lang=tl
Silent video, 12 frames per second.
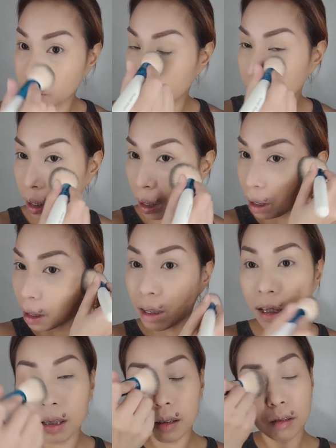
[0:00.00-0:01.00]
Okay?
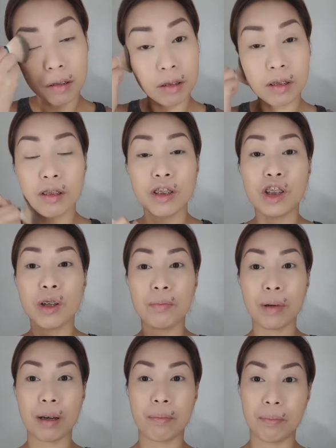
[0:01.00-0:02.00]
Kung gusto niyong
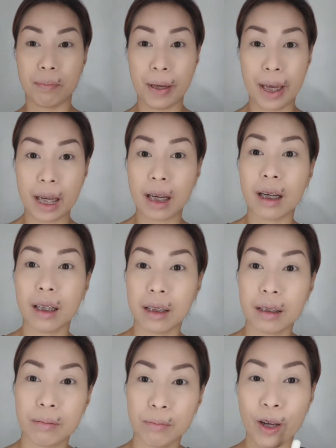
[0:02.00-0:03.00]
mag-bake,
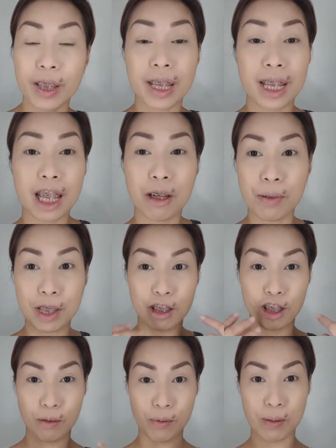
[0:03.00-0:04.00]
pwede din naman.
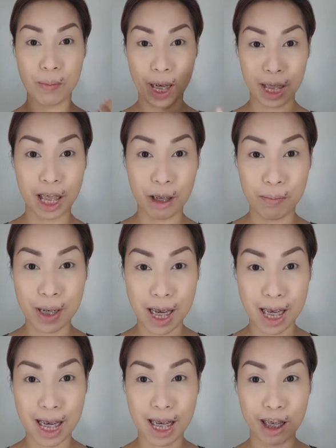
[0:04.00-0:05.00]
Siguro mas maganda yung
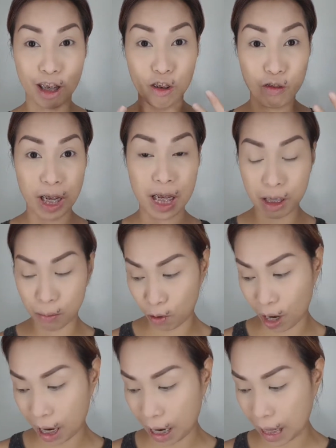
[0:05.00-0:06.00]
magiging glow niya sa
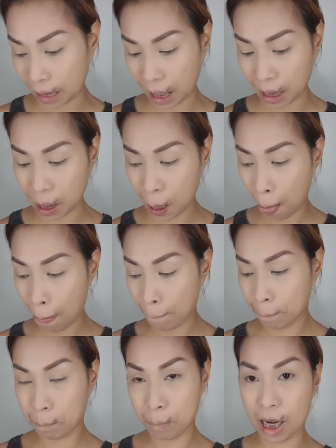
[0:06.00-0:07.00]
mukha natin
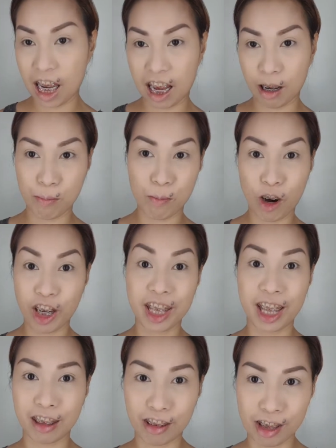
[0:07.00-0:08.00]
bilang more
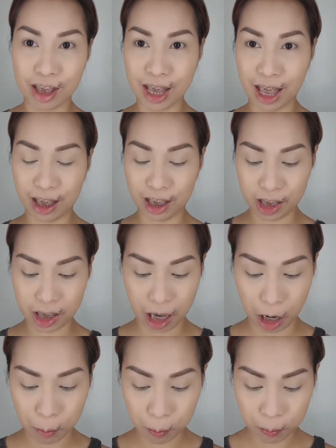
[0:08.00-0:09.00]
than concealer
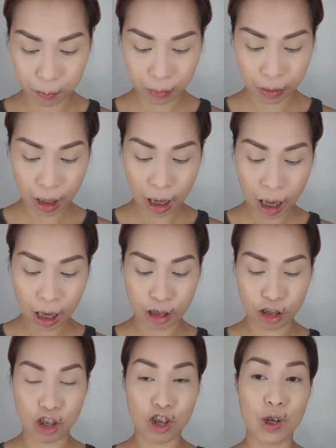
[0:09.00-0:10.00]
siya.
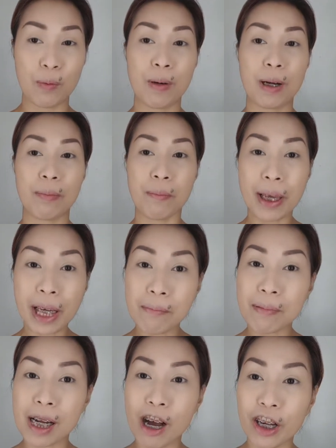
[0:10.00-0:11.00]
So,
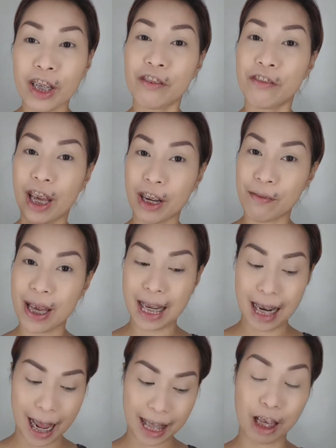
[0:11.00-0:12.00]
magbe-makeup lang ako ng very, very
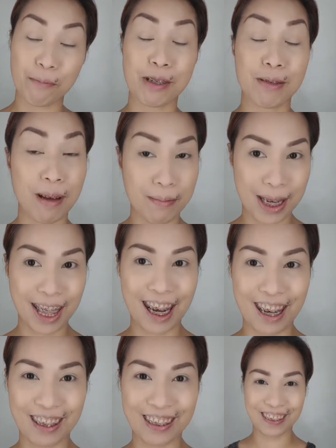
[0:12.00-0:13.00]
light tapos babalik ako.